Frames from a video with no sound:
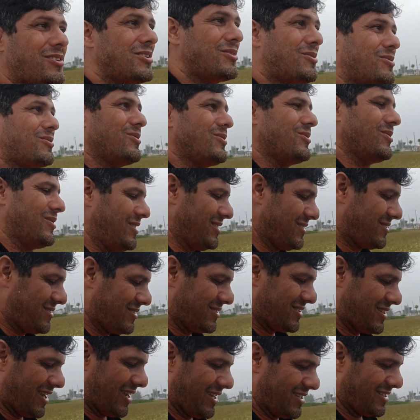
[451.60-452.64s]
Pior de tudo
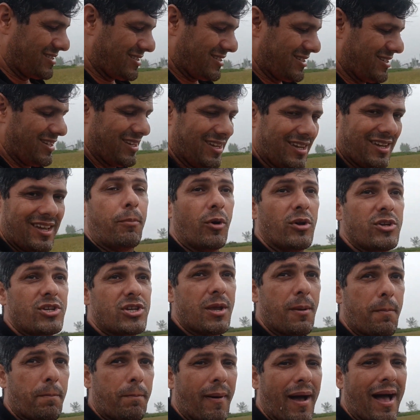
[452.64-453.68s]
isso, gente,
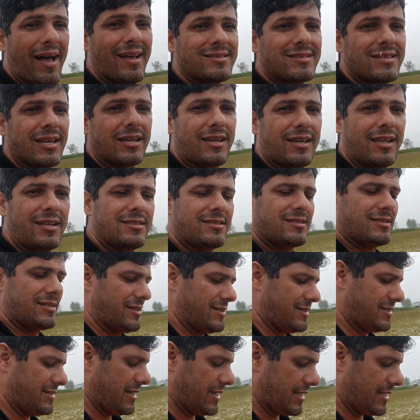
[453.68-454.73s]
depois que passa a crise de